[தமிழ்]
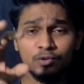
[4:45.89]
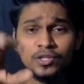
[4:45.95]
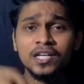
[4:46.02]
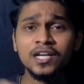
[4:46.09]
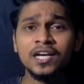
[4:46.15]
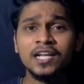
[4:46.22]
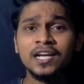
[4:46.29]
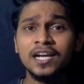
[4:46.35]

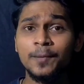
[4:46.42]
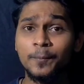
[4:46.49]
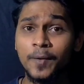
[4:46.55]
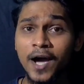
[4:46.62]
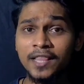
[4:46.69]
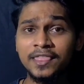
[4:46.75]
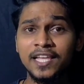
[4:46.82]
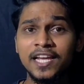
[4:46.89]
சொந்தக்காரங்களை
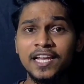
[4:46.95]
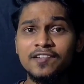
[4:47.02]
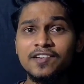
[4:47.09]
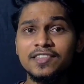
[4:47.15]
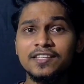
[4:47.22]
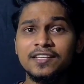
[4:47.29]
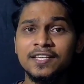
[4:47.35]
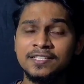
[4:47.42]
பார்த்தாலே
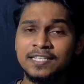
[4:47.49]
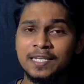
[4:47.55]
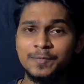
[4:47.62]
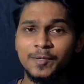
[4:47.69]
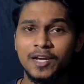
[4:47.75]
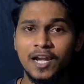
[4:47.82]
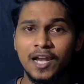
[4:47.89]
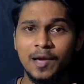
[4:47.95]
வந்து
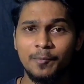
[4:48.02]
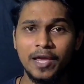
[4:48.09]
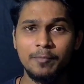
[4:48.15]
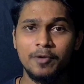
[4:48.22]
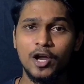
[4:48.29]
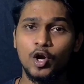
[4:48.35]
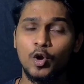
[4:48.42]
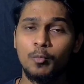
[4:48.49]
சில பேருக்குலாம்
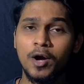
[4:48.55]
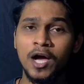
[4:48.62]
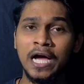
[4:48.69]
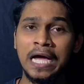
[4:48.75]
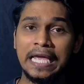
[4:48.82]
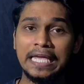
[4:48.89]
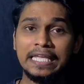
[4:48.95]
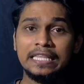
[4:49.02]
பயமாக இருக்குமா
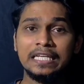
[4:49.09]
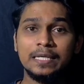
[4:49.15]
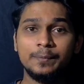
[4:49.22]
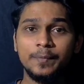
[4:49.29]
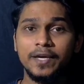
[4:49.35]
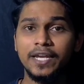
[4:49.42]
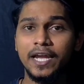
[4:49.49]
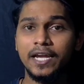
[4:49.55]

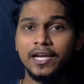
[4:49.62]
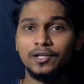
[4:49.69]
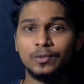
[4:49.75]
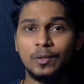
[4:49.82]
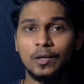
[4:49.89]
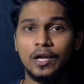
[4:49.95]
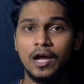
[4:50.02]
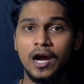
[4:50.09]
இதுக்கு பேர் என்ன
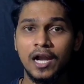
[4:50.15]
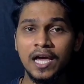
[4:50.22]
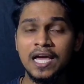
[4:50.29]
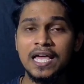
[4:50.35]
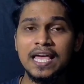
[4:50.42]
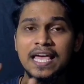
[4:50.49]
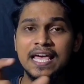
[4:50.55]
சொல்கிறாங்கன்னா